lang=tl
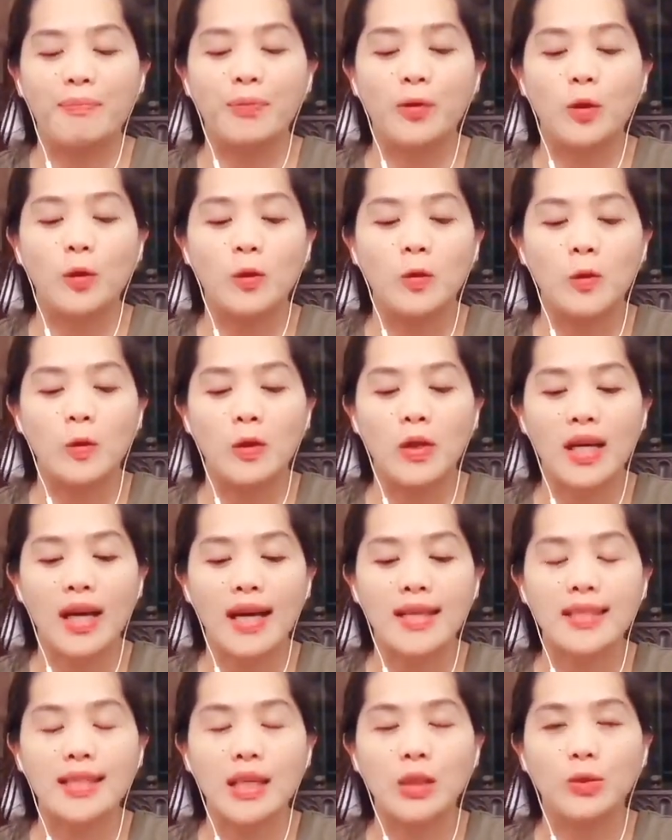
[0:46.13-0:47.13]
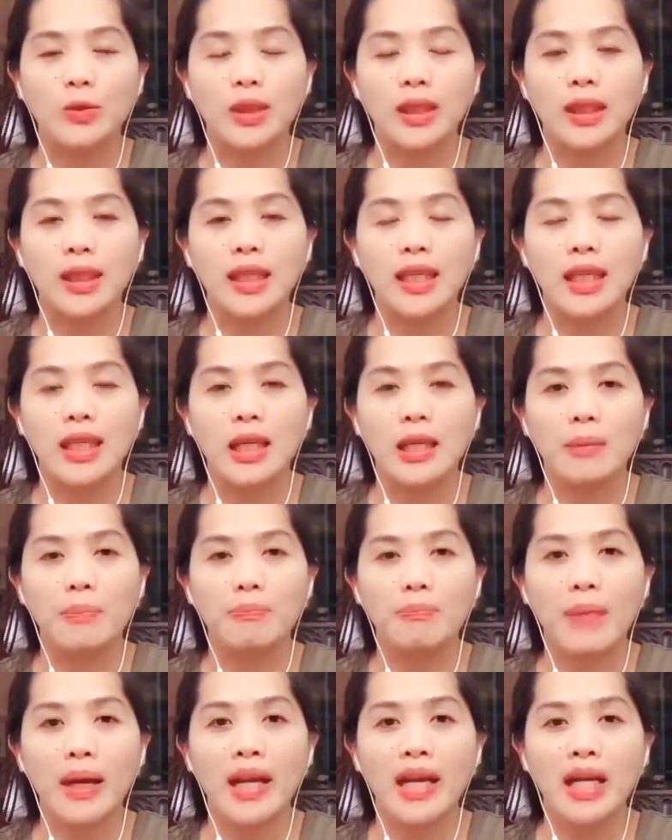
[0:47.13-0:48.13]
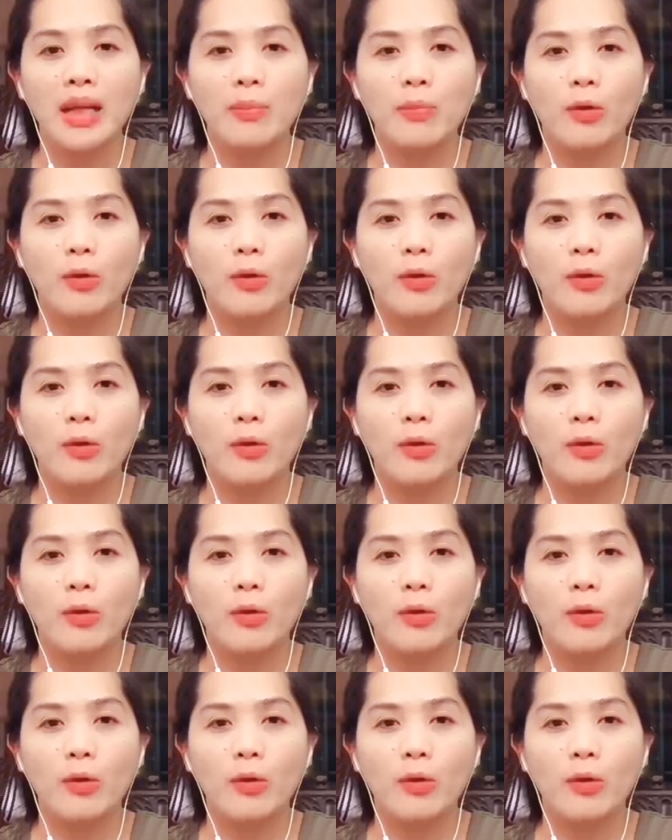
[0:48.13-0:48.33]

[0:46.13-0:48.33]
no kasano ti panangi